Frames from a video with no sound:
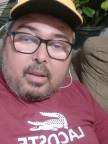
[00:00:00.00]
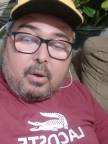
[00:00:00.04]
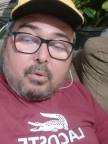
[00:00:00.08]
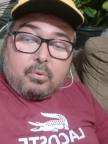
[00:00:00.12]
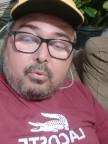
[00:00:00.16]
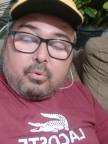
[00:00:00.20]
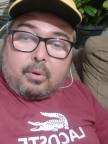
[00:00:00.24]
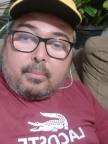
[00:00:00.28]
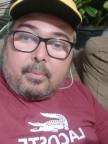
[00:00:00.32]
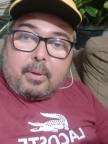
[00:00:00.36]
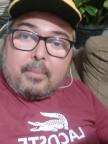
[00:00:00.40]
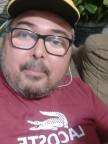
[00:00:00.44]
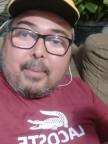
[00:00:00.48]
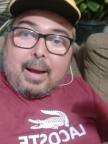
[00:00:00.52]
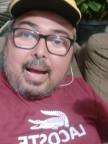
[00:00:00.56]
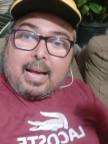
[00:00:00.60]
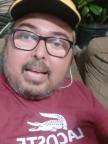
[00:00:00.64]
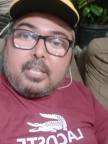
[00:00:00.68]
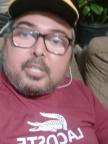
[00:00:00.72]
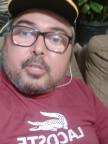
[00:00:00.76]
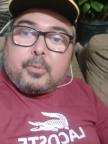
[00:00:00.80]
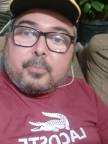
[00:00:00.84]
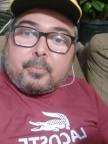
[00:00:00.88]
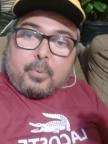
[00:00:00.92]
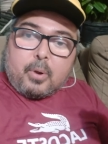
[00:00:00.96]
né? O do homem
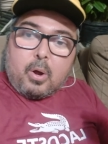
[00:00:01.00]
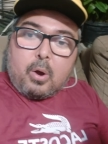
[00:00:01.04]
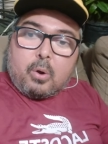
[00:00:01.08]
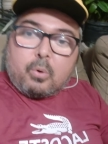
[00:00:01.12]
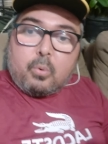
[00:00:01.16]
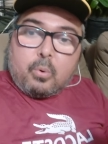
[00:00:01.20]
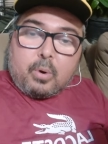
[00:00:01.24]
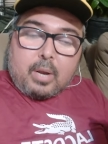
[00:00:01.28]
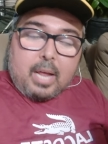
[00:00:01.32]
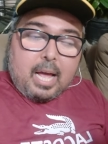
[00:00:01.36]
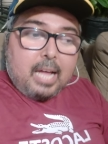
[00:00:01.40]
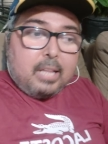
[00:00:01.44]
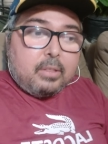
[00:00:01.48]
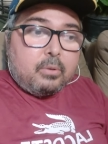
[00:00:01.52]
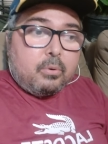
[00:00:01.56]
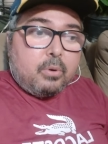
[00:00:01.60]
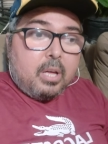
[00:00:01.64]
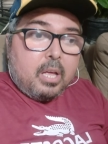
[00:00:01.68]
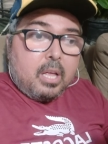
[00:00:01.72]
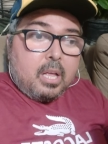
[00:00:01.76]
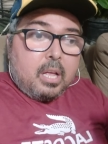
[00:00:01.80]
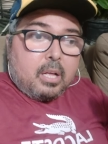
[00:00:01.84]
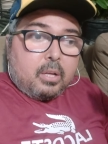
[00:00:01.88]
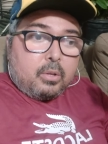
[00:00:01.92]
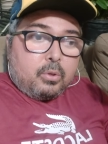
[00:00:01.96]
mais procurado
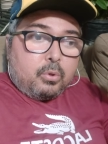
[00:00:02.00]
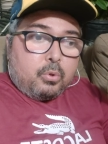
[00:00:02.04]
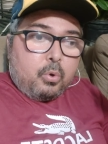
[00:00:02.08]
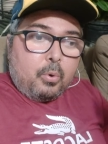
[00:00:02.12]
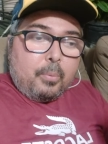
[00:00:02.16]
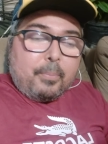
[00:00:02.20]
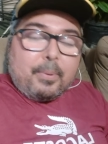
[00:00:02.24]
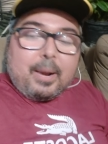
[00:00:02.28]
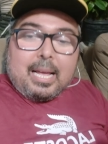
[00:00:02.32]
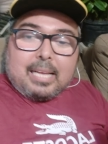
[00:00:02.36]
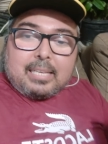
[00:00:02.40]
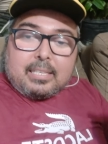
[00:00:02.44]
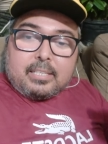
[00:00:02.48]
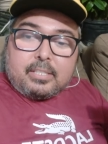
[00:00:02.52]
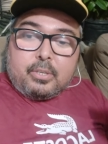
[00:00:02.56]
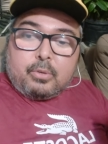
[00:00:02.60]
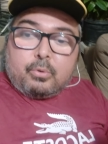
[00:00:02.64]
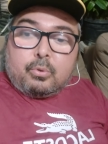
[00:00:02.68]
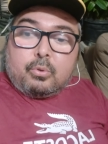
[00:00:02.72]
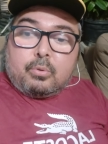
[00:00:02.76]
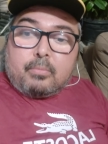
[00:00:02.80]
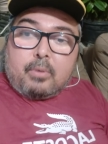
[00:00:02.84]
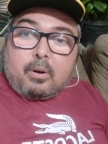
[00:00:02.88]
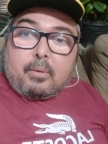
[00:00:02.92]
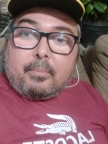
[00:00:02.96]
do
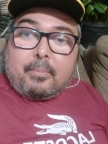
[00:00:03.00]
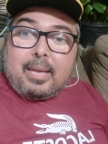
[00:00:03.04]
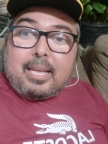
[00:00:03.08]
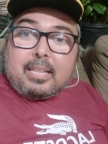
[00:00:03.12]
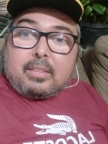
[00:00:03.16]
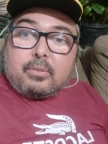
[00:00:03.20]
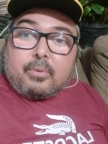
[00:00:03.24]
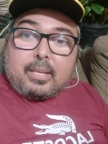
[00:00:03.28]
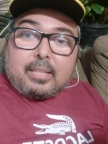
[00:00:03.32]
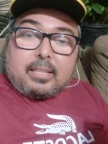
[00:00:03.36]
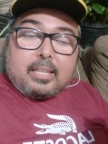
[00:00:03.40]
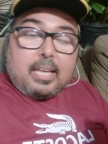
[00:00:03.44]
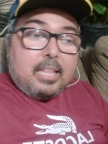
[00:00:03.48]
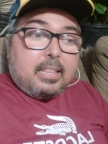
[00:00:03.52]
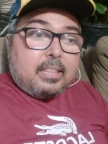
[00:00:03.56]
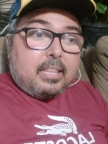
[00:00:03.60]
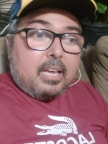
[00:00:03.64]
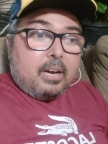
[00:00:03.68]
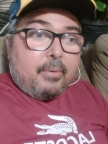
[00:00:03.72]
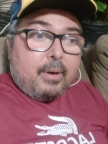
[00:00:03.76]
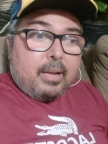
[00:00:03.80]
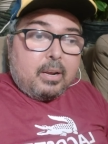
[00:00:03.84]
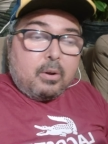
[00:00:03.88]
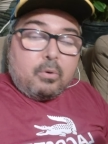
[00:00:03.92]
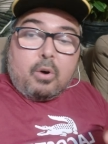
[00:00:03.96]
Brasil do momento. Até
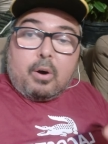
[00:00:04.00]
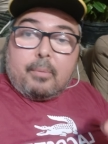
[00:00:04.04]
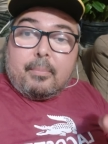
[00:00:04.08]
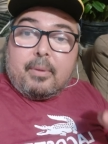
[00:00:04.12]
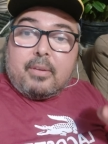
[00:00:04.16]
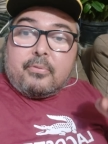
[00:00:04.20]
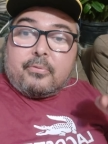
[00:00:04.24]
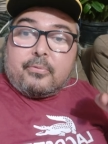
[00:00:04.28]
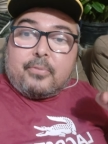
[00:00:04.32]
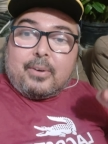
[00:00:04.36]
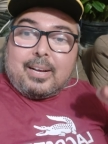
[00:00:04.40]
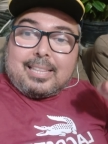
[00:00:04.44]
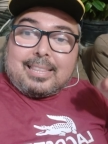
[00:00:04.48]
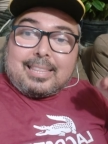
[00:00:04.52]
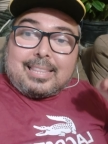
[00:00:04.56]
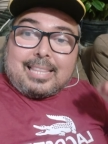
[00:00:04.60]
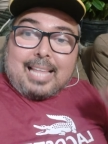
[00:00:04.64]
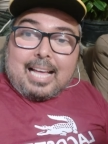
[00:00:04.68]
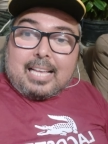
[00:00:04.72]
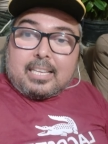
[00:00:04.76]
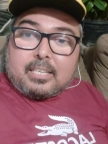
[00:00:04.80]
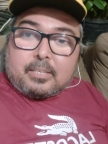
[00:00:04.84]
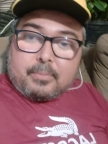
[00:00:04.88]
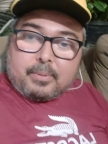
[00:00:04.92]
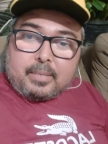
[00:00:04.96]
então era o homem
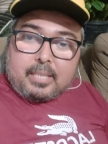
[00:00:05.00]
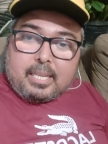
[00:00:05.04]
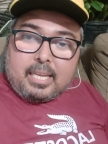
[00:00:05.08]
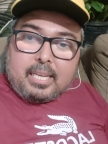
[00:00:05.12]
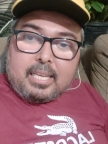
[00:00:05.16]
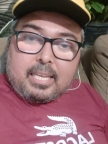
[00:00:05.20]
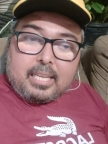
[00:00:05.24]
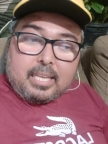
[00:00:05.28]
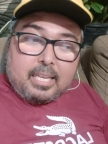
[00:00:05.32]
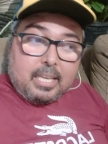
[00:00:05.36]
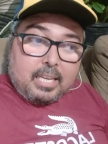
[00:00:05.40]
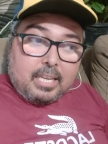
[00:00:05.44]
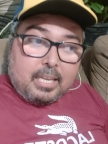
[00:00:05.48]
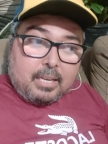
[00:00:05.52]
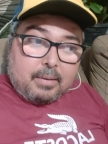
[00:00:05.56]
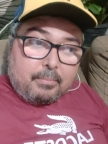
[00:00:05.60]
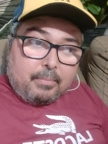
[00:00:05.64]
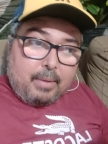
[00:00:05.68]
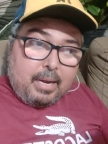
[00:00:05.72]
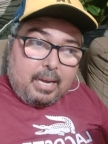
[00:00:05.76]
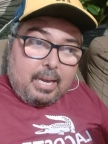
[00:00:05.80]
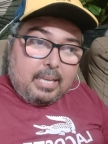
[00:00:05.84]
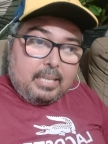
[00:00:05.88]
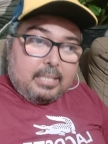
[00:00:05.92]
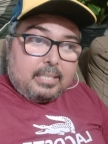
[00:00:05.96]
fantasma, né?
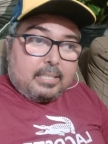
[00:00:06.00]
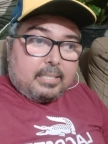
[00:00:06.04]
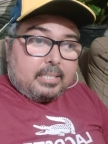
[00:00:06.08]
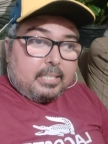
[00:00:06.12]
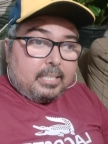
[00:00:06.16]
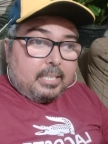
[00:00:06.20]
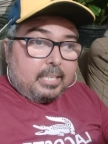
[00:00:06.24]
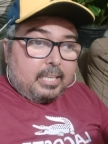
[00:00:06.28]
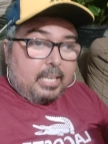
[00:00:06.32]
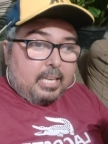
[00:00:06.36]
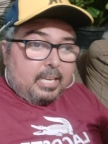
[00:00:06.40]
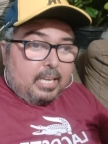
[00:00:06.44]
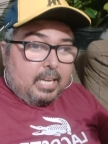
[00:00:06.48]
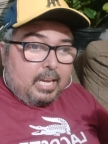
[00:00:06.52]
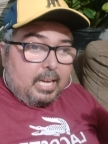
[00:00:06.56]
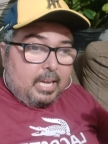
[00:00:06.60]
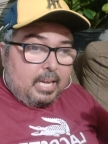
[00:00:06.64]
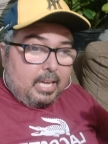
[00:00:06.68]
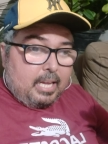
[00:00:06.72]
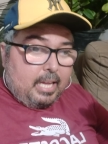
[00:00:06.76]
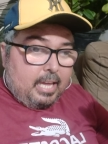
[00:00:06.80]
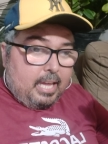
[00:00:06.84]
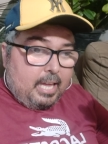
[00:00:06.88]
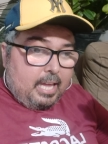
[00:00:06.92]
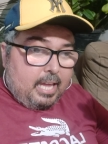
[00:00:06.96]
Mas
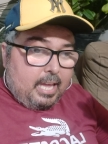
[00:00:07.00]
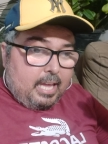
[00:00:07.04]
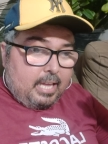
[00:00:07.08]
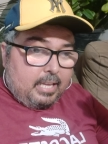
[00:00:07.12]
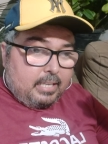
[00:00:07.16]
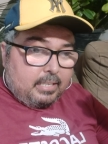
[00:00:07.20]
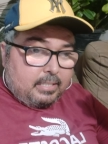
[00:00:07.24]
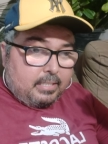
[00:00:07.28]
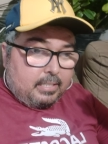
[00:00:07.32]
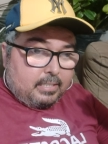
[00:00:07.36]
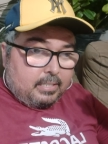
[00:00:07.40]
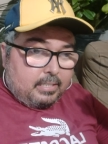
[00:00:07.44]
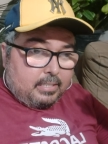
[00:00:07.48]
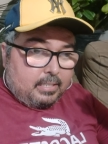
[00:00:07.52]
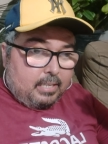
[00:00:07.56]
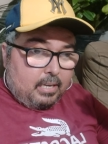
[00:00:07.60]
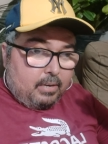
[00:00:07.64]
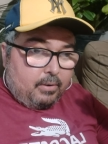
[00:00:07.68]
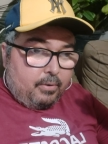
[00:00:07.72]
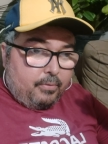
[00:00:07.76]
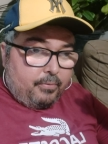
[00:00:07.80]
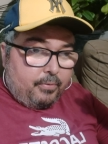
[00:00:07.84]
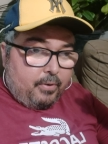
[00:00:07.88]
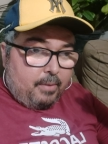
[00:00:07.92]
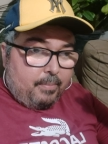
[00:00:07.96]
é,
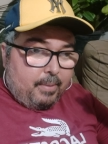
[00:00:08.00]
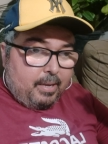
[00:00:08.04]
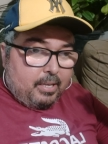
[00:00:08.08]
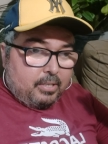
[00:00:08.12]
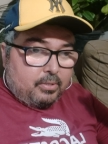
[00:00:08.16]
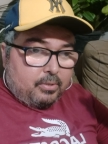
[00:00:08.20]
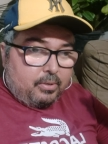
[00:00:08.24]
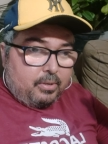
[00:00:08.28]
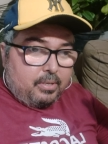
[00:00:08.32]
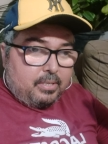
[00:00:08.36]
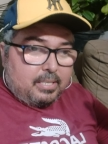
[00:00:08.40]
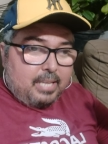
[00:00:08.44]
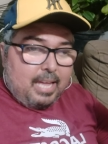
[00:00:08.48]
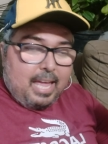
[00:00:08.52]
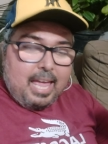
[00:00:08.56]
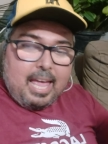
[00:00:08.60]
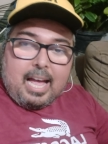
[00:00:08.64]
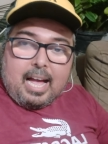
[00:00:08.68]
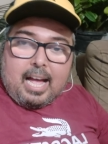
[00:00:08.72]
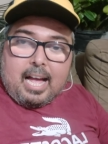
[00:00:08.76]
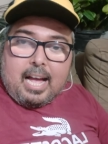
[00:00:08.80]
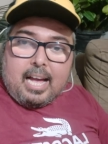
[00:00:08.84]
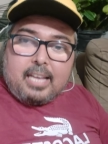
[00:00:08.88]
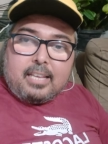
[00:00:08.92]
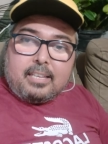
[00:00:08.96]
são informações
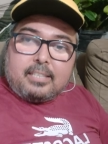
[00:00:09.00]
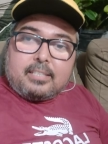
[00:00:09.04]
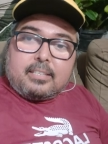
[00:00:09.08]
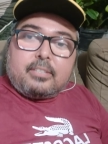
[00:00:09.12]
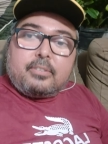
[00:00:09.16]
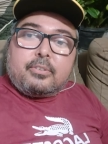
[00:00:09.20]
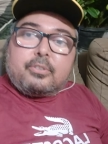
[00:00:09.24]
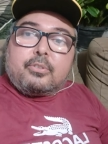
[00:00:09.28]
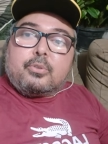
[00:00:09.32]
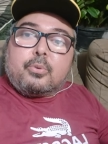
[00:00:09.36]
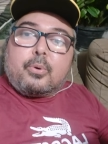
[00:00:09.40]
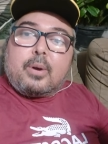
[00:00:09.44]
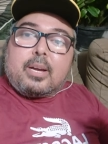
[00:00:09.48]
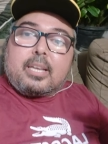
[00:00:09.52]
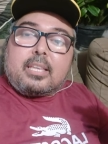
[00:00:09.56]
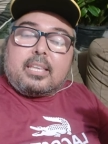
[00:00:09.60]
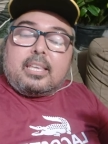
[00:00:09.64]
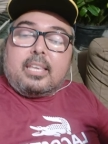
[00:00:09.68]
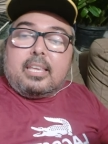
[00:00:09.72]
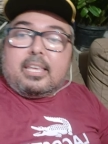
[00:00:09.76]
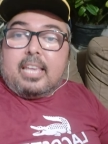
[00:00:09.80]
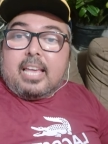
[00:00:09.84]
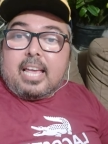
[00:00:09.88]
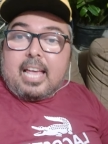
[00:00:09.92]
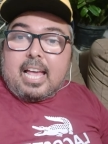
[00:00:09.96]
reais. Estou
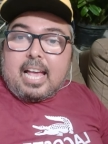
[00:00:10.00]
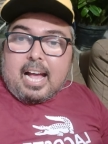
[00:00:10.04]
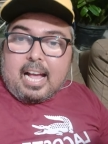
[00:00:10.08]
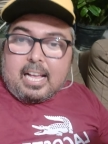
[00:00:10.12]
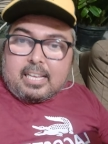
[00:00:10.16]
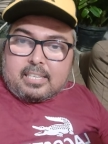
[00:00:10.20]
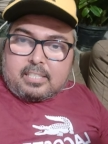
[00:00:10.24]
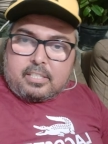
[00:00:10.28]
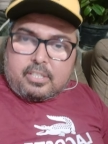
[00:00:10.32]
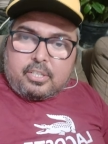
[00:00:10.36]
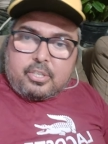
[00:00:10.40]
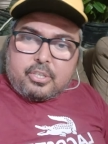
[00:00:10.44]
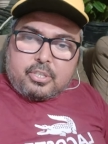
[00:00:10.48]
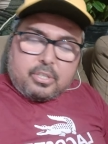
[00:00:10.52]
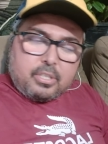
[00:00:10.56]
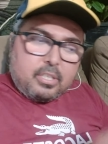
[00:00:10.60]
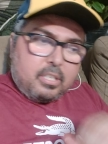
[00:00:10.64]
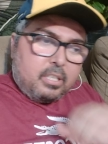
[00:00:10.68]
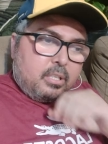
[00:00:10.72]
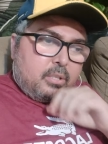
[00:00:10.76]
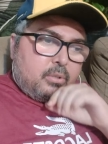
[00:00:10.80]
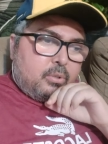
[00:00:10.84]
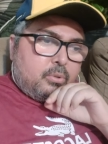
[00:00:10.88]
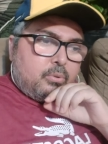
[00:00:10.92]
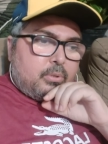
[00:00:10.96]
aqui
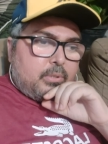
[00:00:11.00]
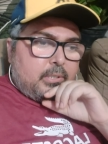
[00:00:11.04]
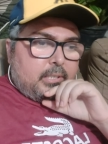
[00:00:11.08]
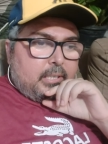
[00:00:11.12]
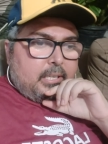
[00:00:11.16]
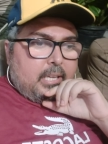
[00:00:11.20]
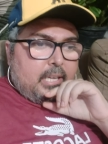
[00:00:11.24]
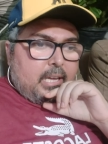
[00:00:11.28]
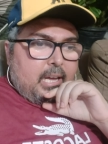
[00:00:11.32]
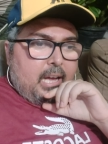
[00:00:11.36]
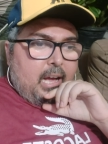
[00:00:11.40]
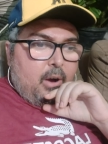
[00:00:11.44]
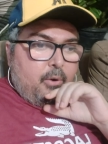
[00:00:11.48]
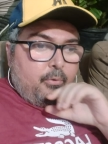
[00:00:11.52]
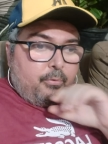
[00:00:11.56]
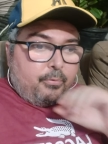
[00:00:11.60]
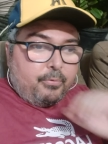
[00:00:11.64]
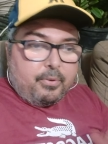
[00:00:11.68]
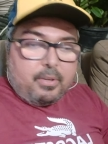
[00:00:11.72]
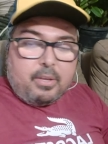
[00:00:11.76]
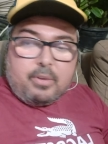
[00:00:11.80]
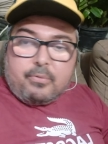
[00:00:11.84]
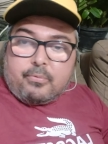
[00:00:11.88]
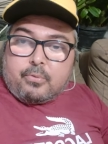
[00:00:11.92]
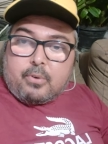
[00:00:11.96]
assistindo ao
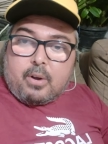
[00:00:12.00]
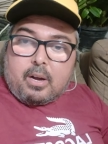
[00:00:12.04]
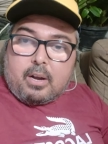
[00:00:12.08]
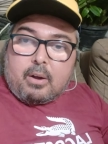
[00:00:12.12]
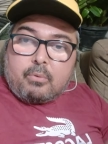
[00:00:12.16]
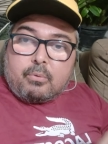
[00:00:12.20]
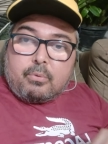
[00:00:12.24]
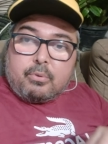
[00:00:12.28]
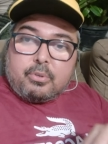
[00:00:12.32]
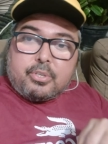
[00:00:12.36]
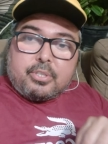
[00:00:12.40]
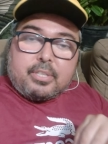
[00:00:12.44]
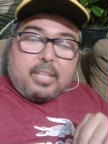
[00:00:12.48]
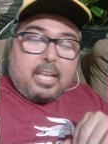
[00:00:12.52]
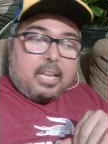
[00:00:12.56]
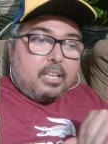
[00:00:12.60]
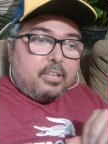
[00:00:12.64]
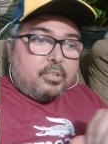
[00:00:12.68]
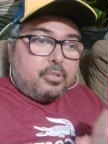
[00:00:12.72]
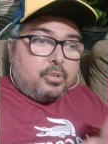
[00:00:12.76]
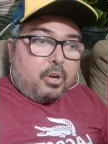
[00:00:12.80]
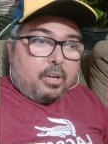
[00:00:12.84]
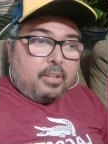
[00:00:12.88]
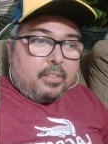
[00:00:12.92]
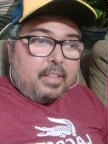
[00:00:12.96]
vivo a alguns
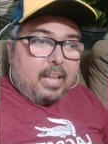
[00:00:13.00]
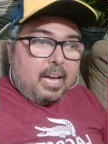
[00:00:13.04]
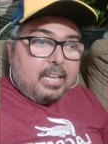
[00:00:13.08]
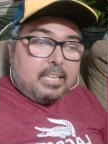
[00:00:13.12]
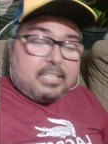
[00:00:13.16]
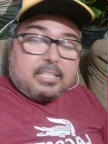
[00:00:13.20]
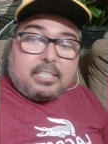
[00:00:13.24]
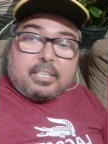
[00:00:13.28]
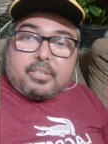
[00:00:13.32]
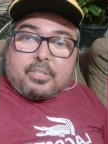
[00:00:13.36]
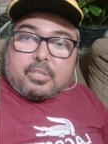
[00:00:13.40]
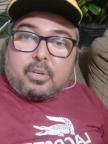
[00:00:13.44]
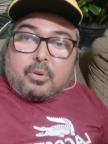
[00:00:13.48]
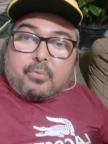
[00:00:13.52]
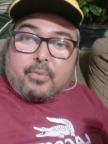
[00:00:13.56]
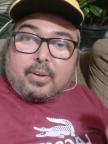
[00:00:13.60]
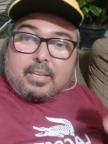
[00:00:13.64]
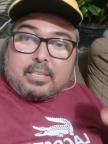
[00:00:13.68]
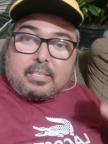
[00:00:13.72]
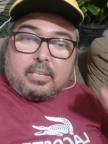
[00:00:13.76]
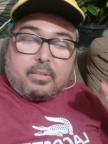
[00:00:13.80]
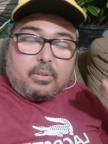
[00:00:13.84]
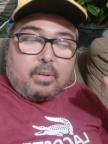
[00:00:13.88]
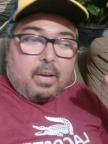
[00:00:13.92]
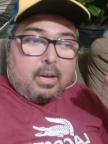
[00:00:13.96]
telejornais que estão
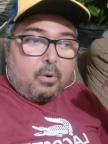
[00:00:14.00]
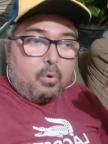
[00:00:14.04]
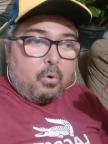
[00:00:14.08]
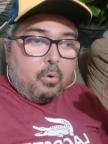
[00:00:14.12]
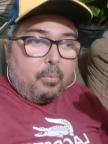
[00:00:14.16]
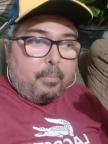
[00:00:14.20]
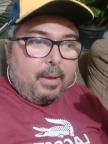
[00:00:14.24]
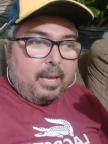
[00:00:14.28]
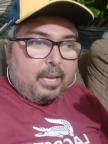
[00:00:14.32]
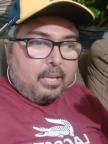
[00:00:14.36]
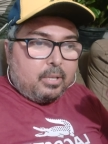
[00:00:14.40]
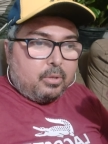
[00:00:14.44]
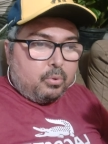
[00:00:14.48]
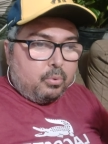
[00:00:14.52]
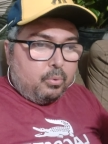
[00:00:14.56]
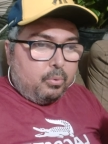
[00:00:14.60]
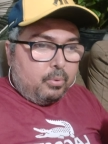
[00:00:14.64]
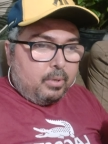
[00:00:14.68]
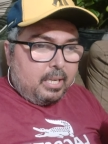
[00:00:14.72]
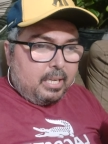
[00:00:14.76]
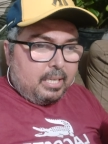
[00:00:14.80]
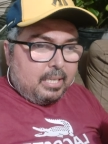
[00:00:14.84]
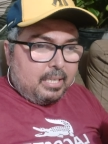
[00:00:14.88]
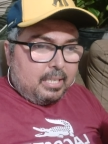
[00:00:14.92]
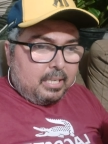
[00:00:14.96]
fazendo a
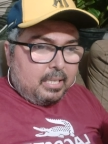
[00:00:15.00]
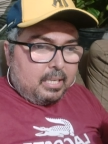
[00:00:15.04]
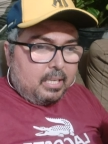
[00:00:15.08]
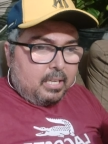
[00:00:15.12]
cobertura,